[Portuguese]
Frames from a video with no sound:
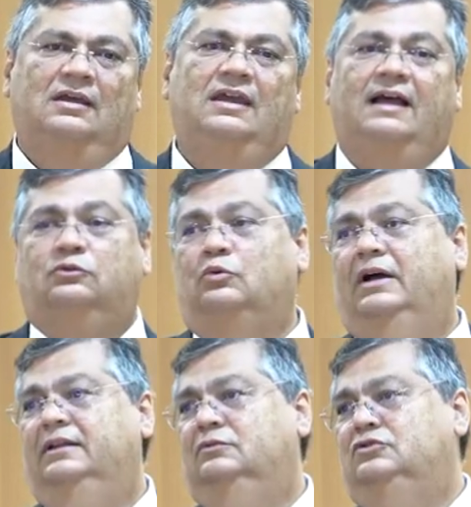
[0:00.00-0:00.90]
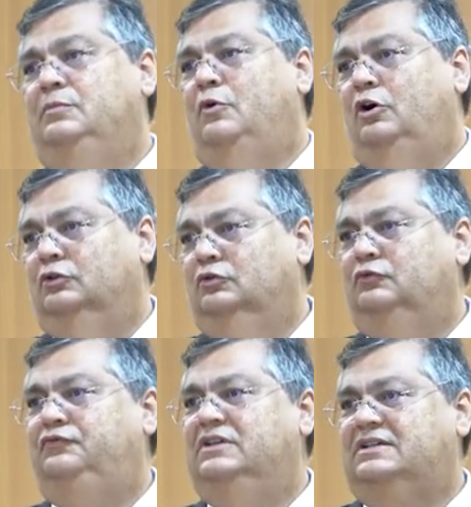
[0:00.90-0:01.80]
e atuando de
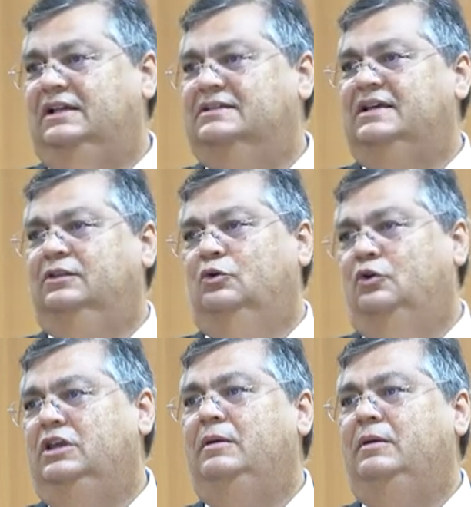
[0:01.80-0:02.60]
modo fiscalizador